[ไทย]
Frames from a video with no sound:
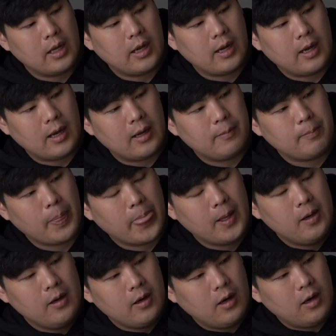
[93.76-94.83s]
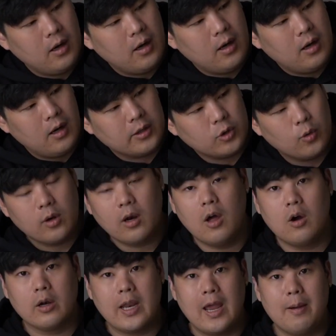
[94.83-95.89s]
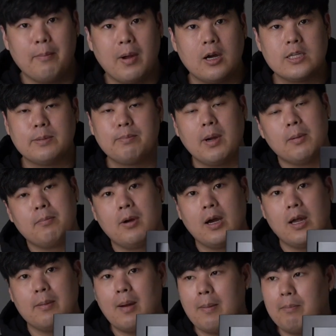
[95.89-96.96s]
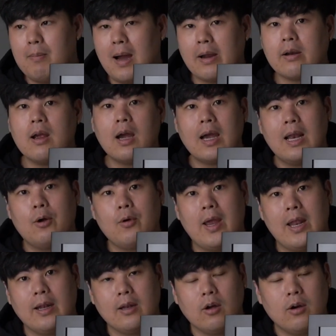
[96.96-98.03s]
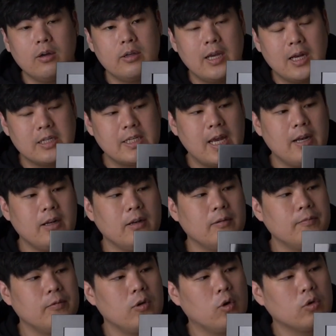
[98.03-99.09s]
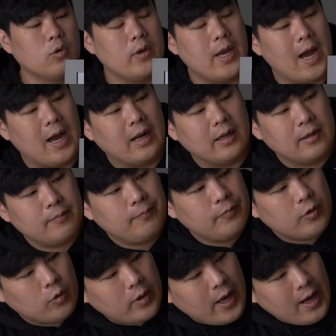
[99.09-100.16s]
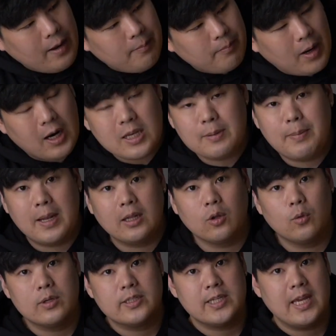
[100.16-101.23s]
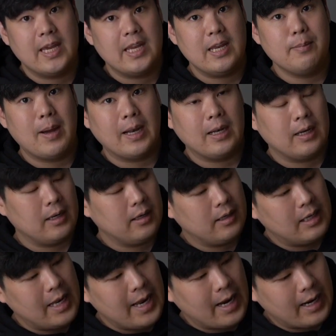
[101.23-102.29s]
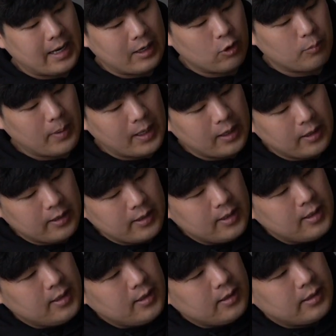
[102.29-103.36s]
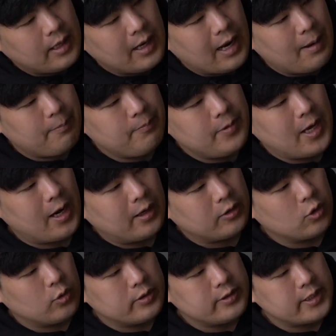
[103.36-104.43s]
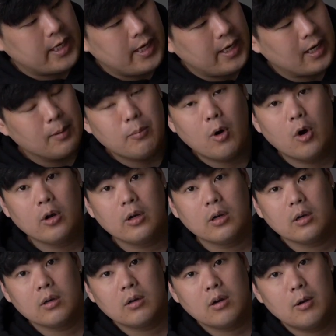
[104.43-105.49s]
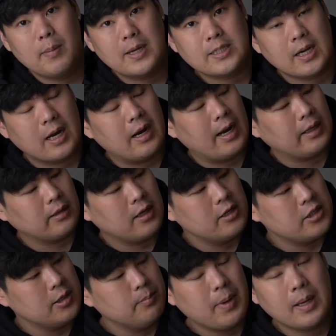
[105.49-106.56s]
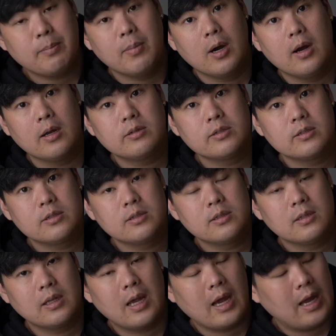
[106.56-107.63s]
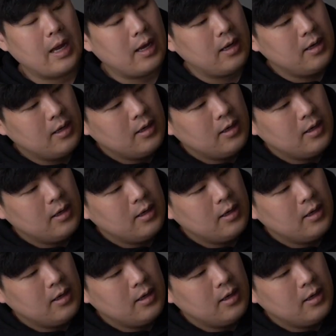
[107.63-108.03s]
นะฮะตัวกล่องเนี่ยมันก็จะเปิดเผยแบบบางเรื่องให้เราเห็นเนาะอย่างเช่นยกตัวอย่าง ตรงเนี้ยมันก็จะเป็นตัวสีที่มันเรียงกันลงมาเลยนะครับอย่างตัวสีข้างบนก็มาจากคาแรคเตอร์ชื่อ Big Bird นะฮะ